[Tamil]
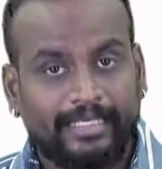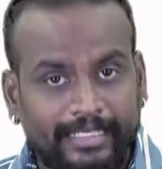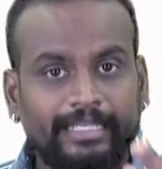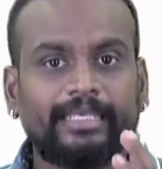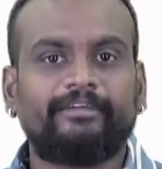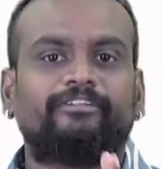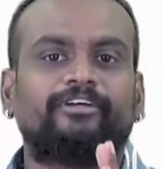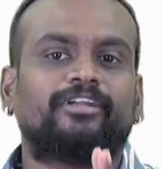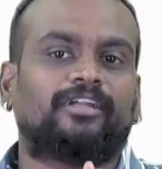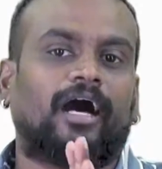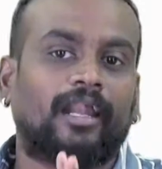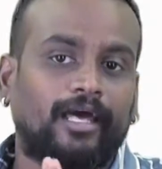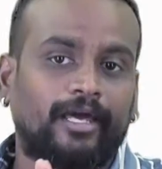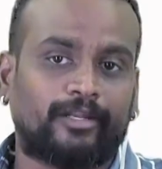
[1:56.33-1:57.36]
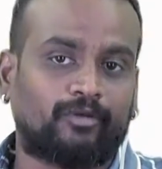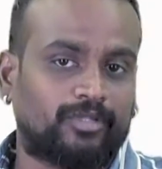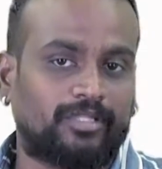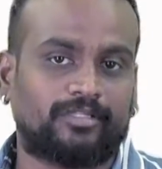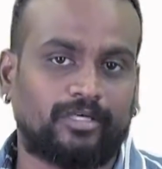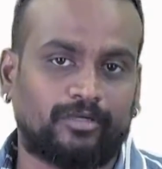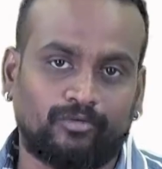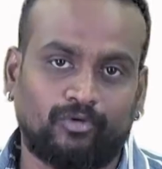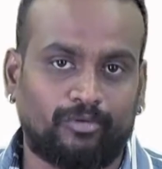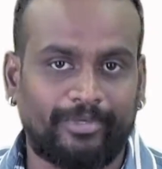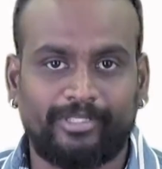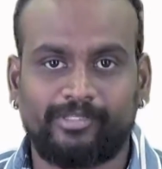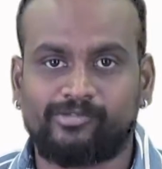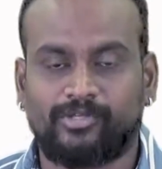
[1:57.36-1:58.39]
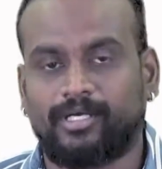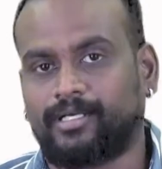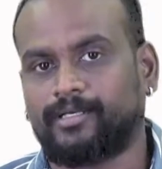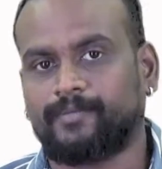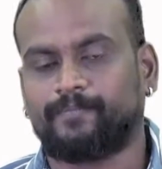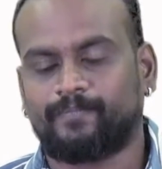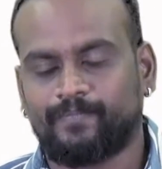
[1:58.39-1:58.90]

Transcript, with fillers: இன்றைக்கி வெறும் நாலாயிரரூவா தான் தருவோம் அப்படின்னு சொன்னாங்க